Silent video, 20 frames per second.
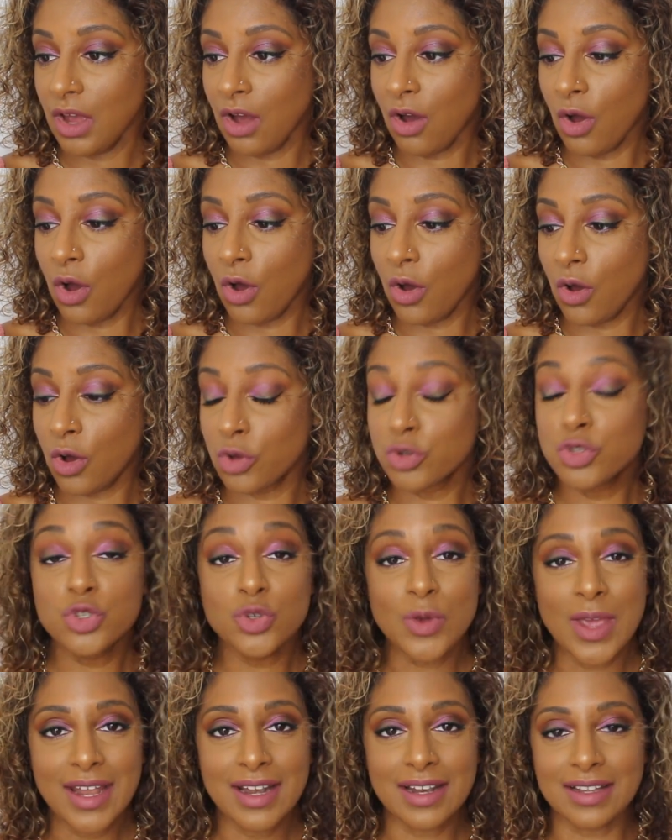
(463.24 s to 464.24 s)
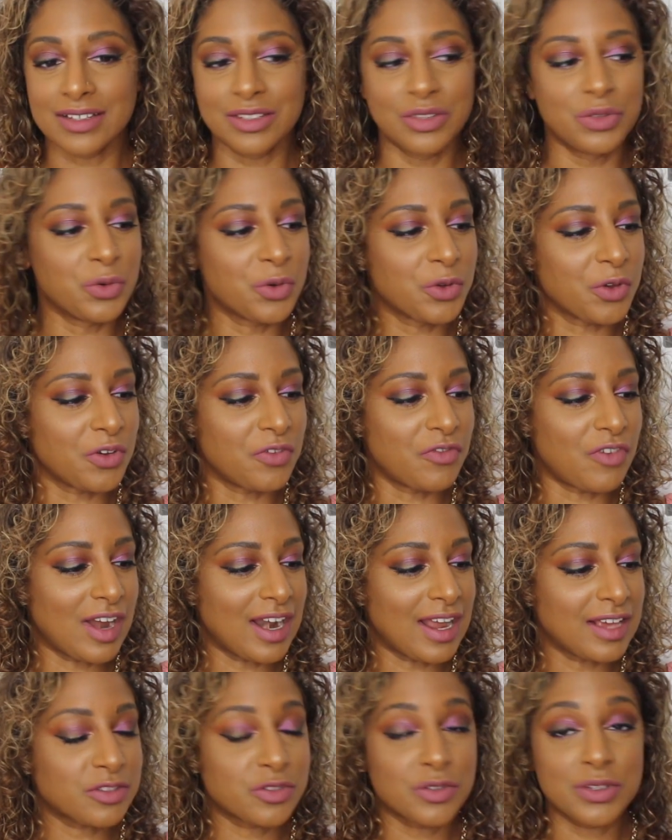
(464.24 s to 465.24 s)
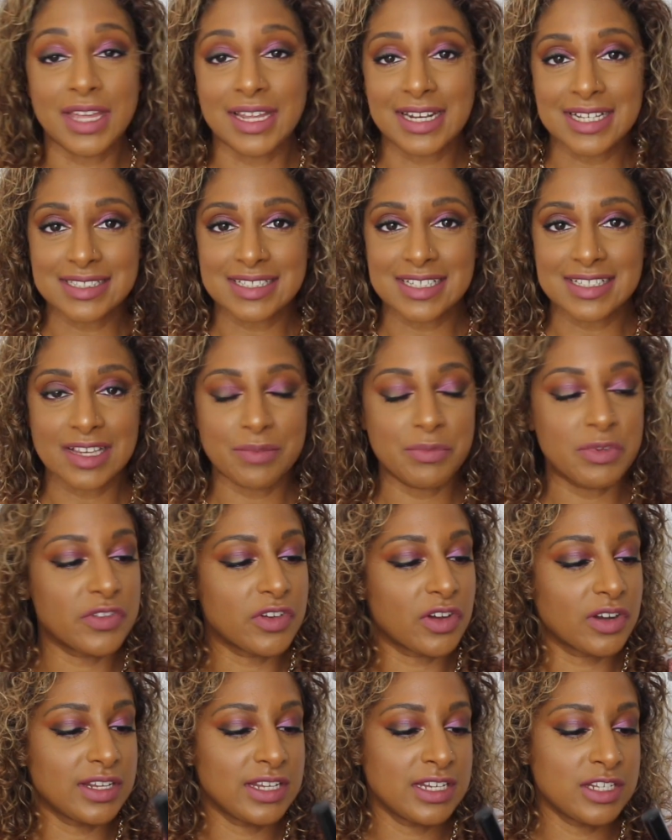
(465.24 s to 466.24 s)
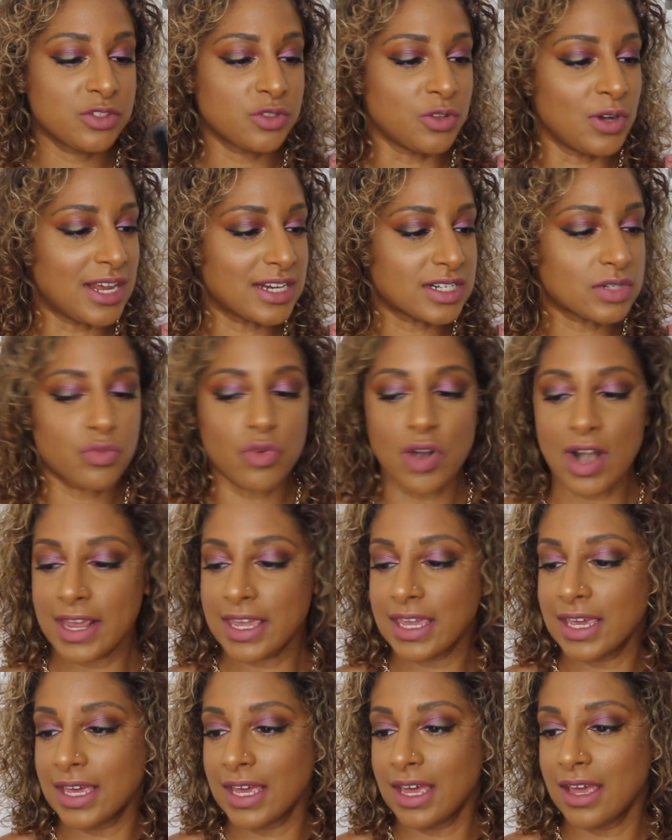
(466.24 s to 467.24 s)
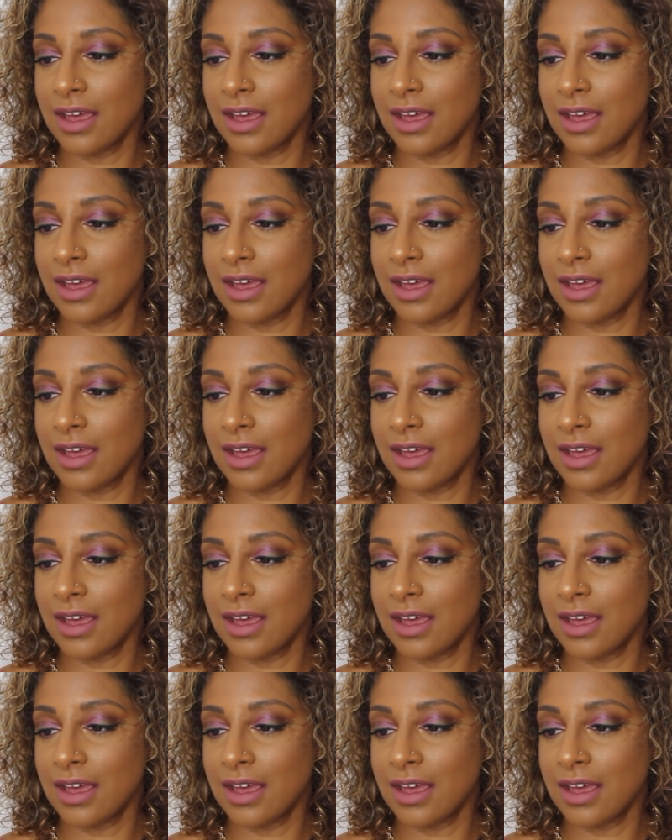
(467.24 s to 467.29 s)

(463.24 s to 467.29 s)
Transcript: en duel donc euh, voilà celui d'Anastasia Beverly ce Lash Brag